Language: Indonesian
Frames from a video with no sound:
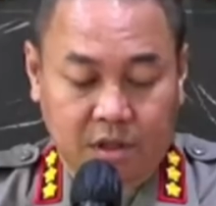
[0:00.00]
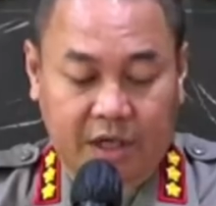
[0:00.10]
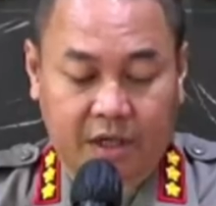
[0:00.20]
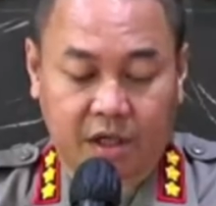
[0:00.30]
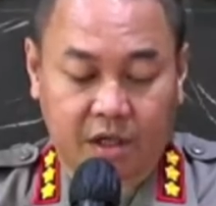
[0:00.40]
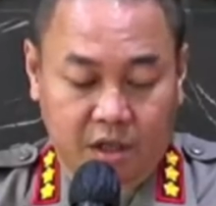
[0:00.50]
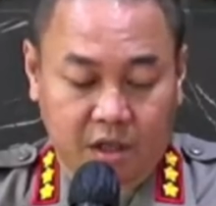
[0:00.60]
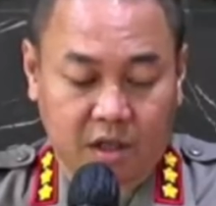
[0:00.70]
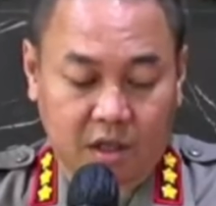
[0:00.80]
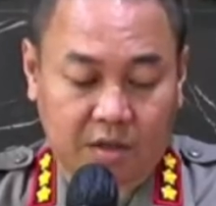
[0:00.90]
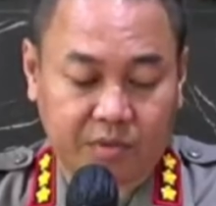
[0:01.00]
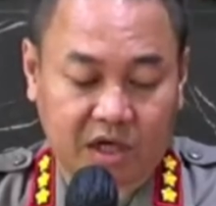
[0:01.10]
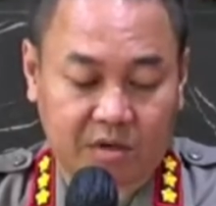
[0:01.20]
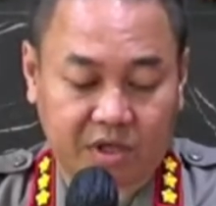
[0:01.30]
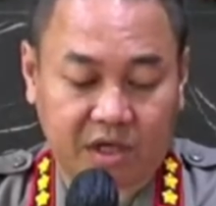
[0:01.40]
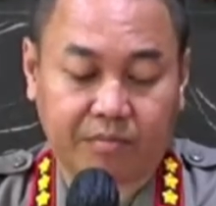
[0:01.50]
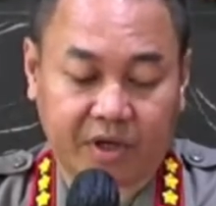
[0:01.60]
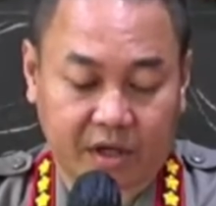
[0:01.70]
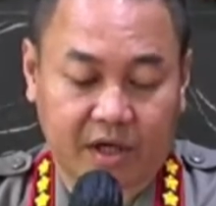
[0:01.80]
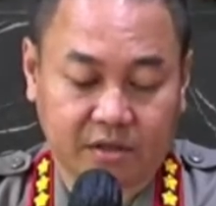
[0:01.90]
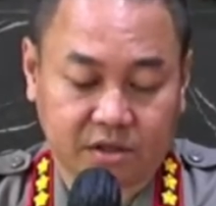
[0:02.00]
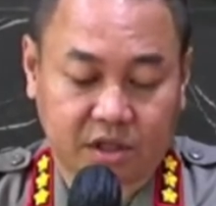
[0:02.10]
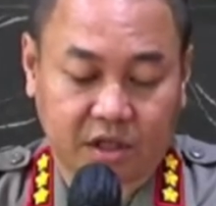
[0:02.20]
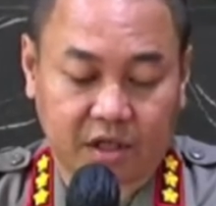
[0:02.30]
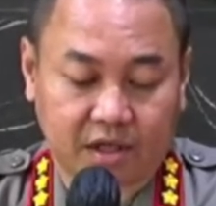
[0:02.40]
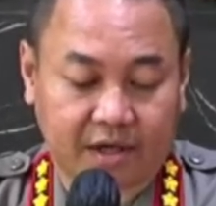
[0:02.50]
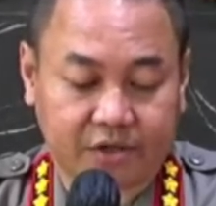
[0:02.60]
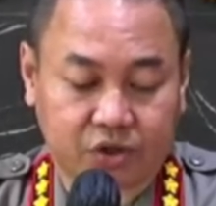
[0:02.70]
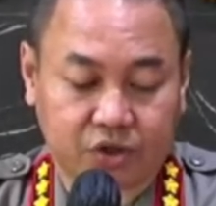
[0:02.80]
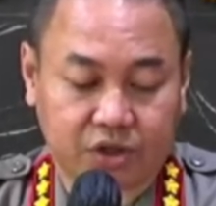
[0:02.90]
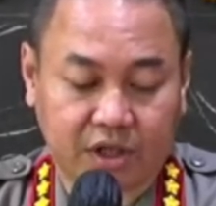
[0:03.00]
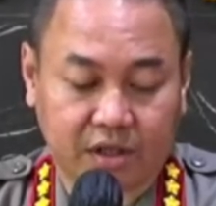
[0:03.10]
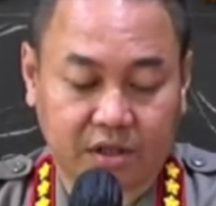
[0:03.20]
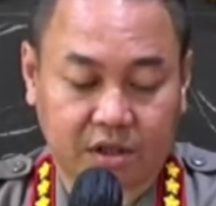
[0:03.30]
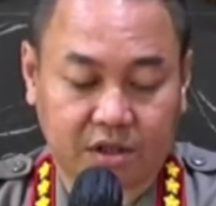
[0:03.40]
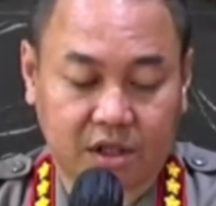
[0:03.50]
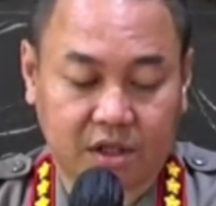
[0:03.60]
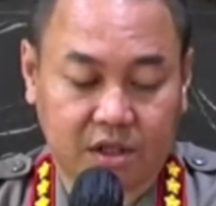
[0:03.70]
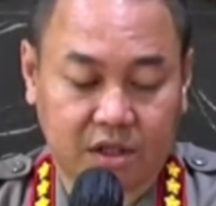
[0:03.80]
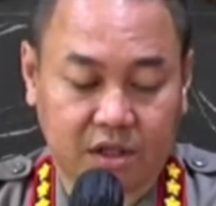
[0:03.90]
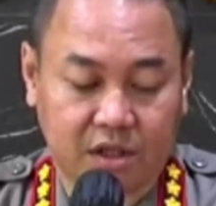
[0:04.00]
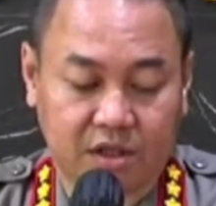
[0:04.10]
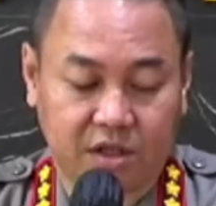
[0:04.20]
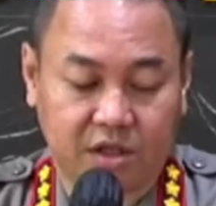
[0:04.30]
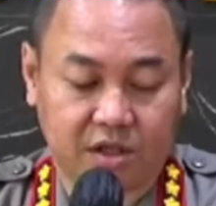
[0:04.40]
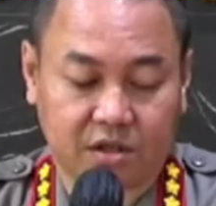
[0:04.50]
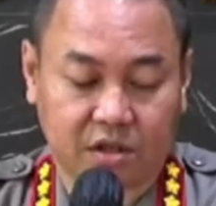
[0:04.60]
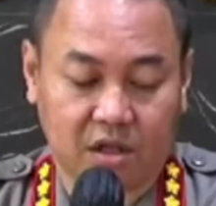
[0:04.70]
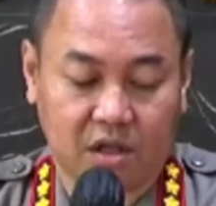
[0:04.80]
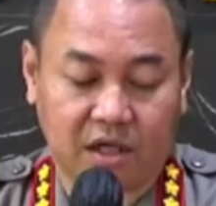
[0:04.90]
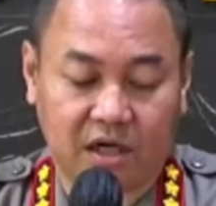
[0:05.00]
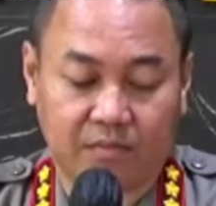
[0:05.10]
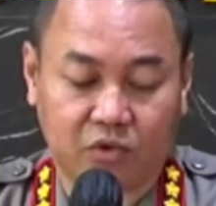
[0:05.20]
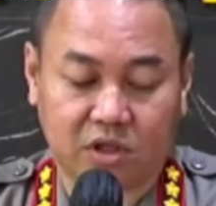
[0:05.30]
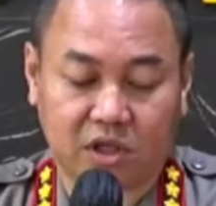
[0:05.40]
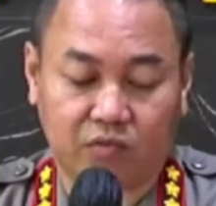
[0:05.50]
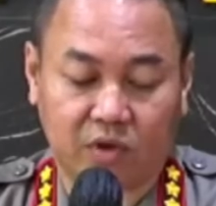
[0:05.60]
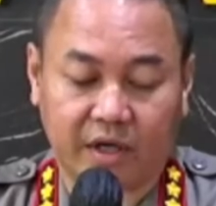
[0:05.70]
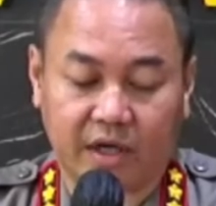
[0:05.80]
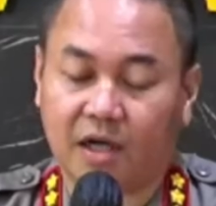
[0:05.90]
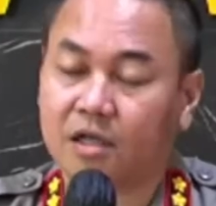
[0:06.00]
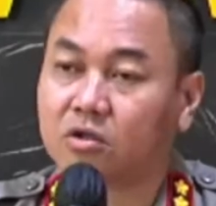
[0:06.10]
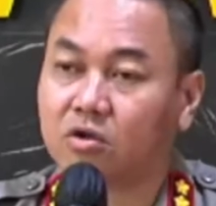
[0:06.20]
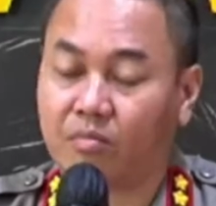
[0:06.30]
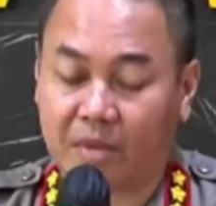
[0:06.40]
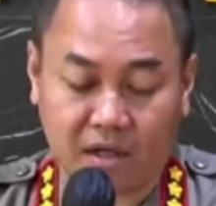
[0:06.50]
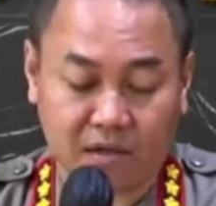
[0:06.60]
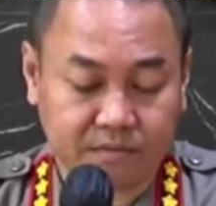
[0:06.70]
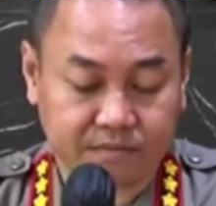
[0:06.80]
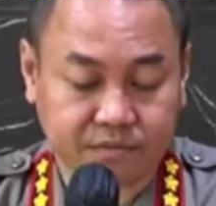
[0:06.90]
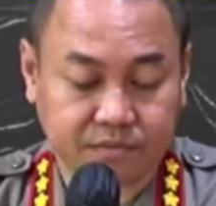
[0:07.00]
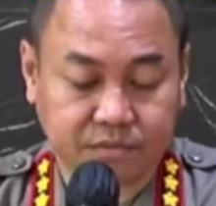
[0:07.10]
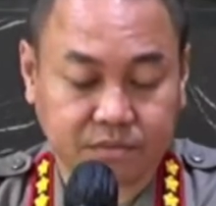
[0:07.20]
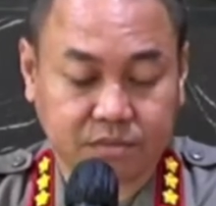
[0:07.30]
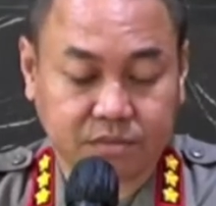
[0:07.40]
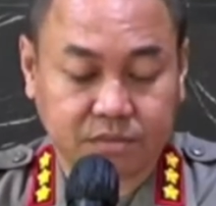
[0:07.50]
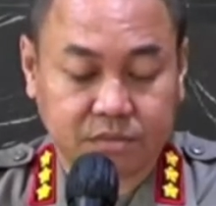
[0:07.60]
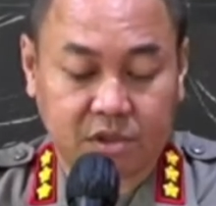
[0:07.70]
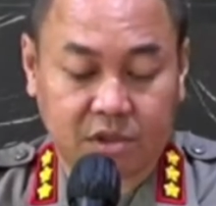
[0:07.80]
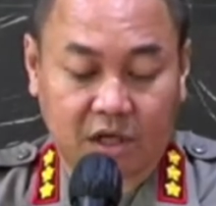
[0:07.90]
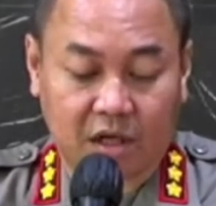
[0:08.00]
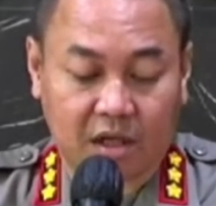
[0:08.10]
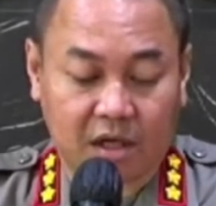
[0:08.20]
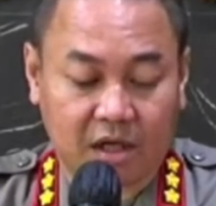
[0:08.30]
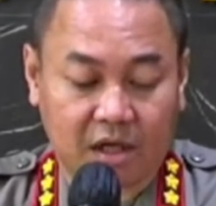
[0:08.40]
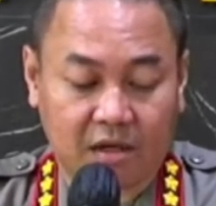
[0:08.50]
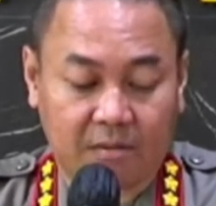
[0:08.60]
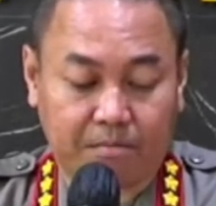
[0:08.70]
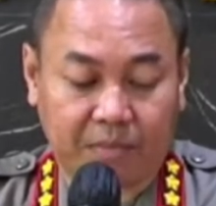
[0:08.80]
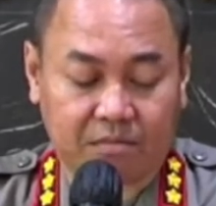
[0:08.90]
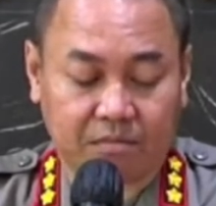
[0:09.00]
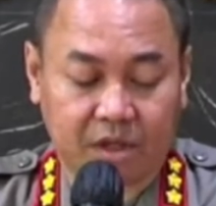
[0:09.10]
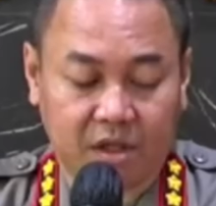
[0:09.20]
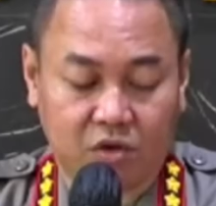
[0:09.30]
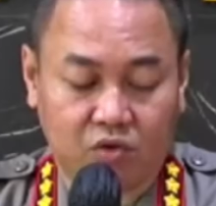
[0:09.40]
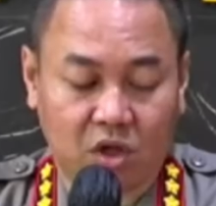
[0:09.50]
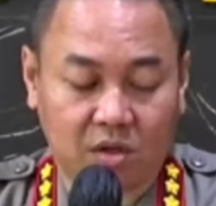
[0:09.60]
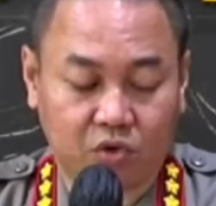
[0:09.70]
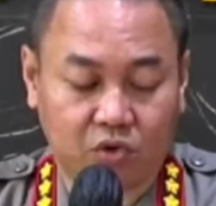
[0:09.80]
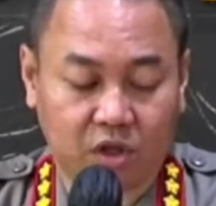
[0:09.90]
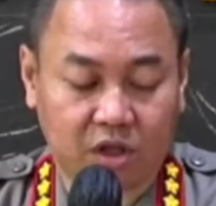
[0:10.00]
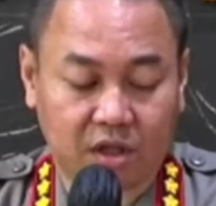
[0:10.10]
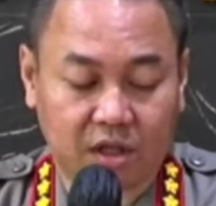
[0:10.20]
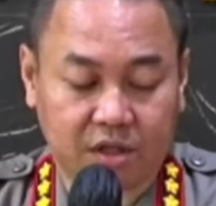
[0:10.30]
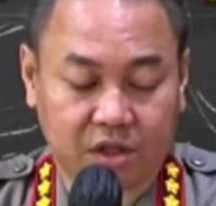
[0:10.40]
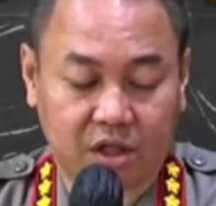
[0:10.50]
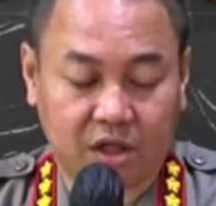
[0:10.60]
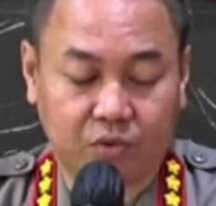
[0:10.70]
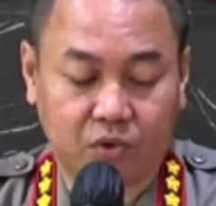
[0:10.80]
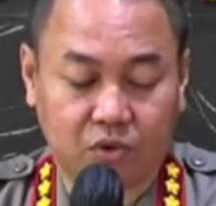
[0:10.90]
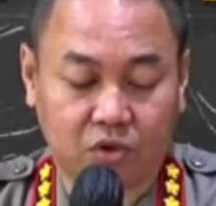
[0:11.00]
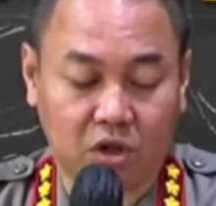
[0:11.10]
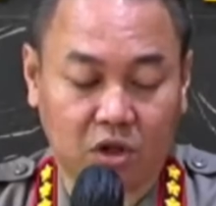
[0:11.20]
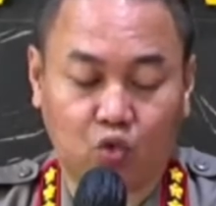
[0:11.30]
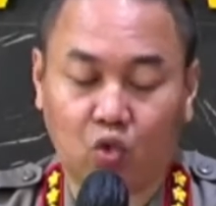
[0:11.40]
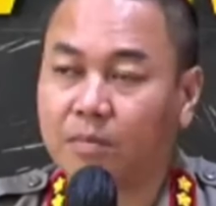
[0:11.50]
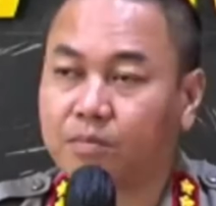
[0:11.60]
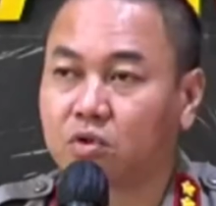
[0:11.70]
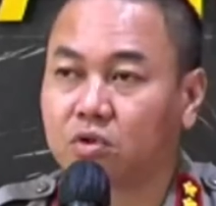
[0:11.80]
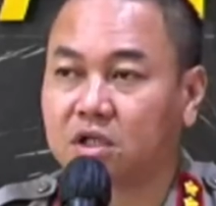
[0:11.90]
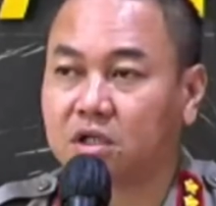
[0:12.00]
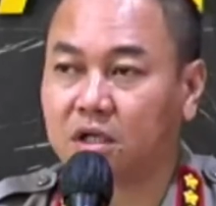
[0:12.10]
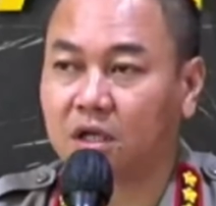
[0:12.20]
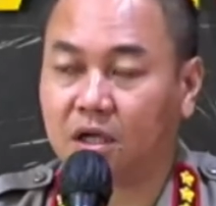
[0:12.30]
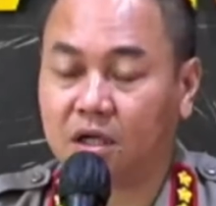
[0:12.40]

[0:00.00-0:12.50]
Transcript: Hari ini kami akan menyampaikan terkait kasus yang terjadi di tol dalam kota wilayah Tomang tanggal 4 Mei 2023 sekira pukul 23 26